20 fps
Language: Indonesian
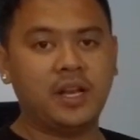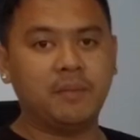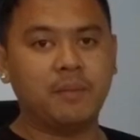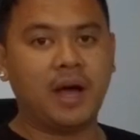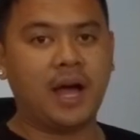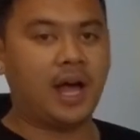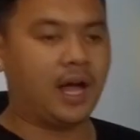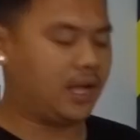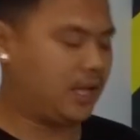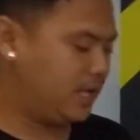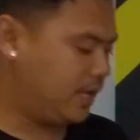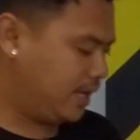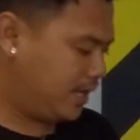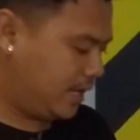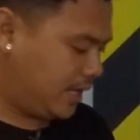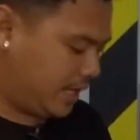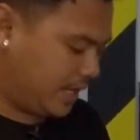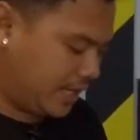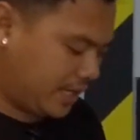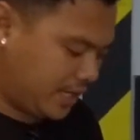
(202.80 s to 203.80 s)
R25.
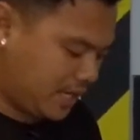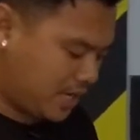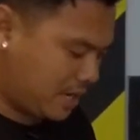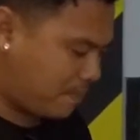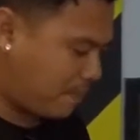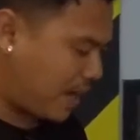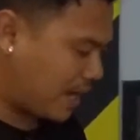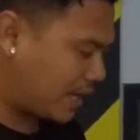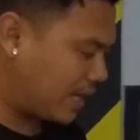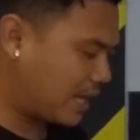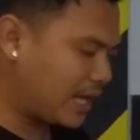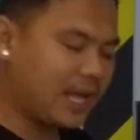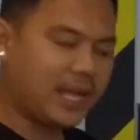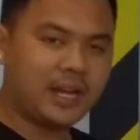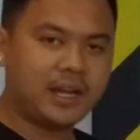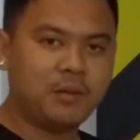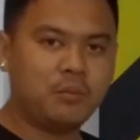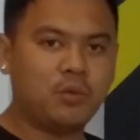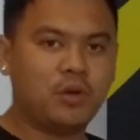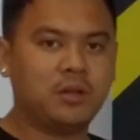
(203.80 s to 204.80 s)
Ini dipakai Kak
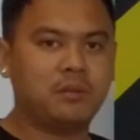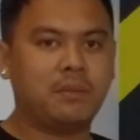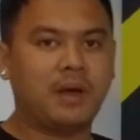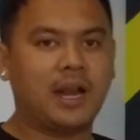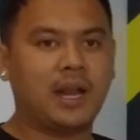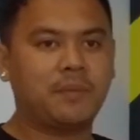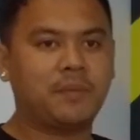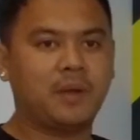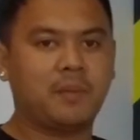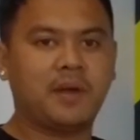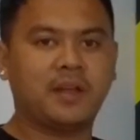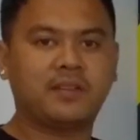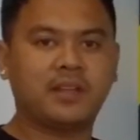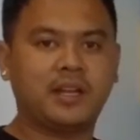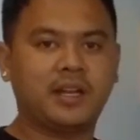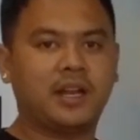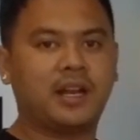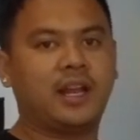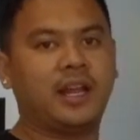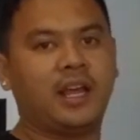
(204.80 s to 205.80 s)
Erik buat balap ya Mas
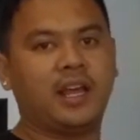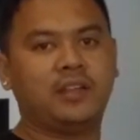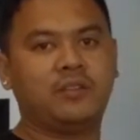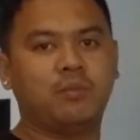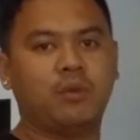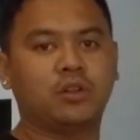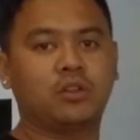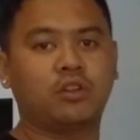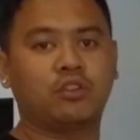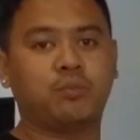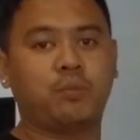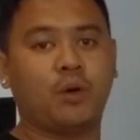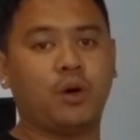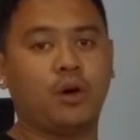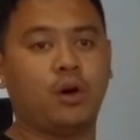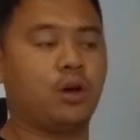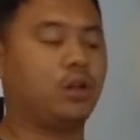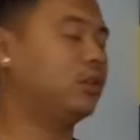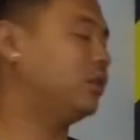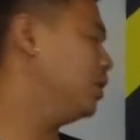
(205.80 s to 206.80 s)
Anderes, motor
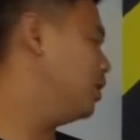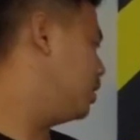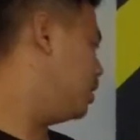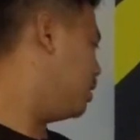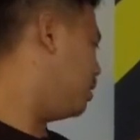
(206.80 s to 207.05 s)
sport.